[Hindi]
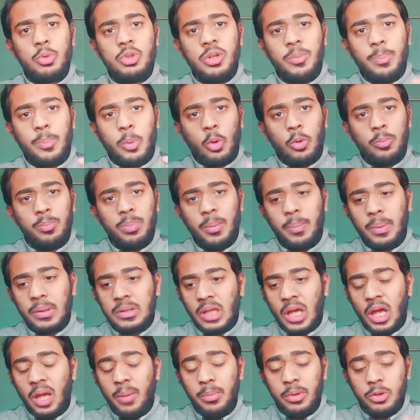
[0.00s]
और मुझे फोन
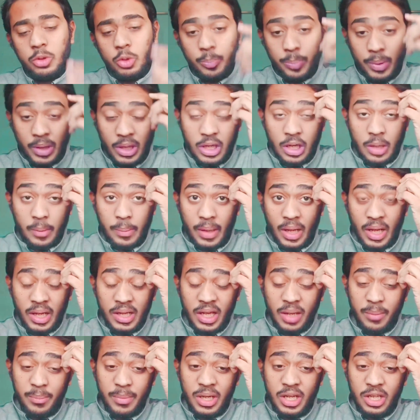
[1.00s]
पे बताया मैं तो पहले
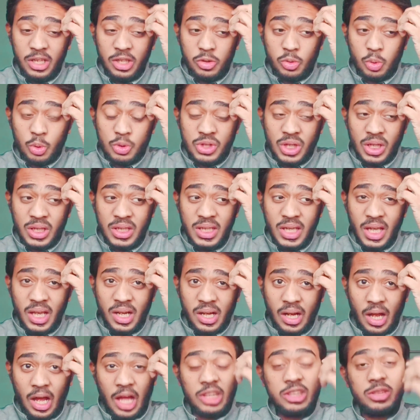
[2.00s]
घबरा गया मैंने ये सोचा
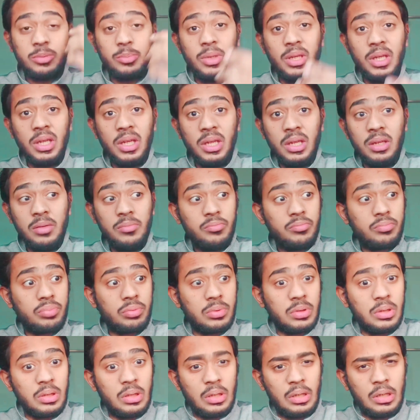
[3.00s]
कि यार रात में
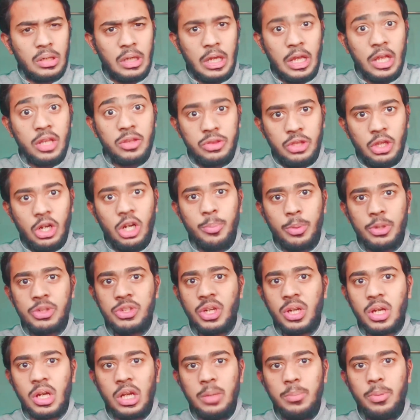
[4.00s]
एक
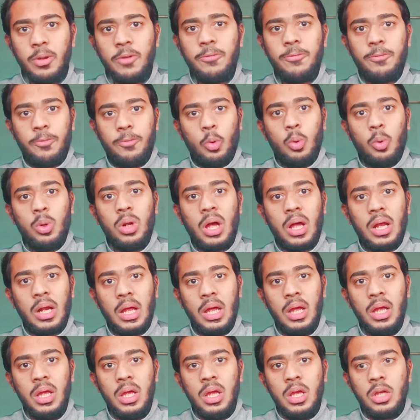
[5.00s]
डेढ़ बजे करीबन
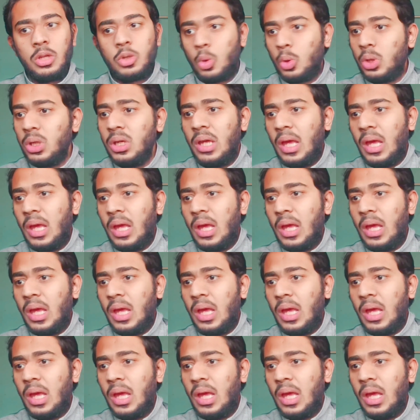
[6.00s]
फोन आ रहा है